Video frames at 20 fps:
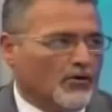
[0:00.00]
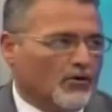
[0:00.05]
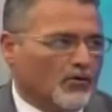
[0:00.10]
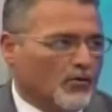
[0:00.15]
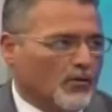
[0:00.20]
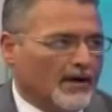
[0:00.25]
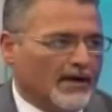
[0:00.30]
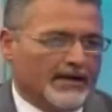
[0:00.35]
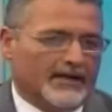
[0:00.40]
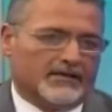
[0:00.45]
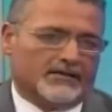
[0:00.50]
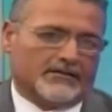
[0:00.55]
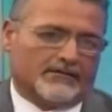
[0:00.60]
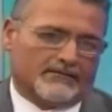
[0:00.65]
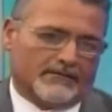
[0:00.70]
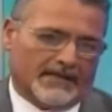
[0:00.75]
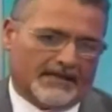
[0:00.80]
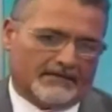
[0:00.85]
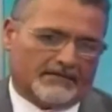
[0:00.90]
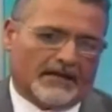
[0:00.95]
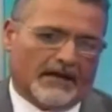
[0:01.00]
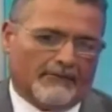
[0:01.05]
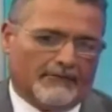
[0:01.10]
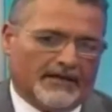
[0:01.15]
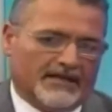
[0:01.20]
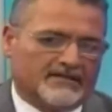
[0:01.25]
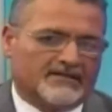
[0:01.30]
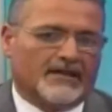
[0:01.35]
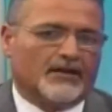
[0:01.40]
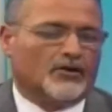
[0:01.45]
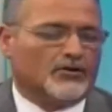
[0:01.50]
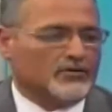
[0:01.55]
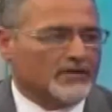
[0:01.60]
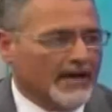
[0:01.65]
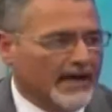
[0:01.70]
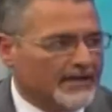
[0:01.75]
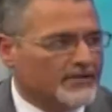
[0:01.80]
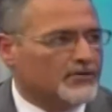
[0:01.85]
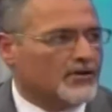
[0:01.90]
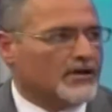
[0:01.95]
los cuales establecen los
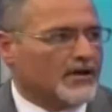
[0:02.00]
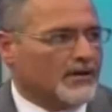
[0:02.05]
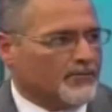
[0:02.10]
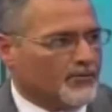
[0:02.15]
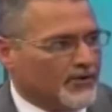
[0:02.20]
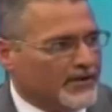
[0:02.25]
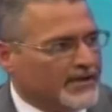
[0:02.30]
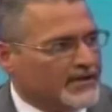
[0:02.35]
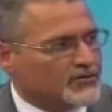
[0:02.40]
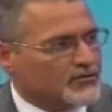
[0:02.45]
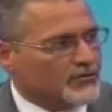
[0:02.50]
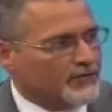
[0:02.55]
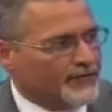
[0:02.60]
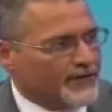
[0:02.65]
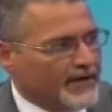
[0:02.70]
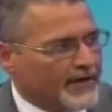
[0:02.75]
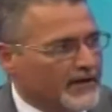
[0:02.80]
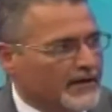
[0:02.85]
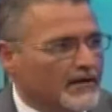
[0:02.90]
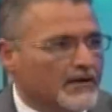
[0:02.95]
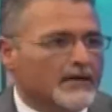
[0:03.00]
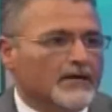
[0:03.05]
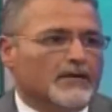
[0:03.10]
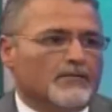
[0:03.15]
daños que puede sufrir,